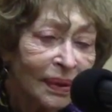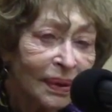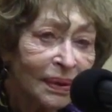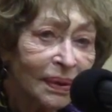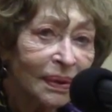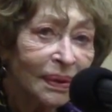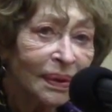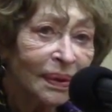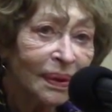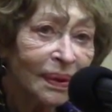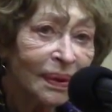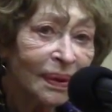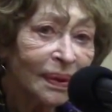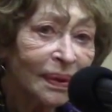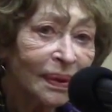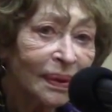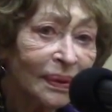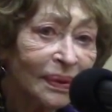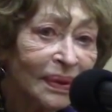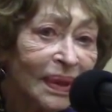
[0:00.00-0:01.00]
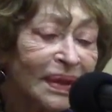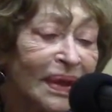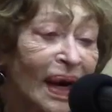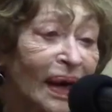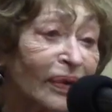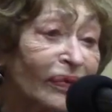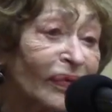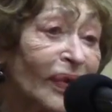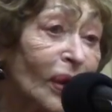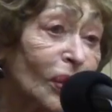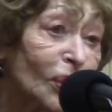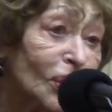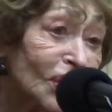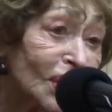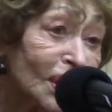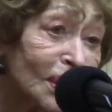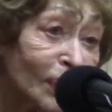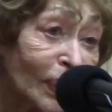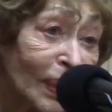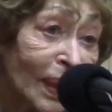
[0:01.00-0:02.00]
euh, on est arrivé à
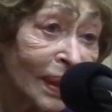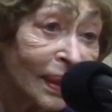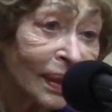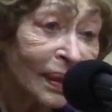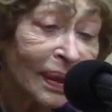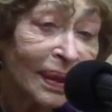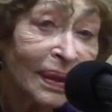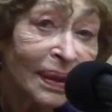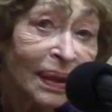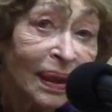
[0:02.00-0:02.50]
Rocher Noir.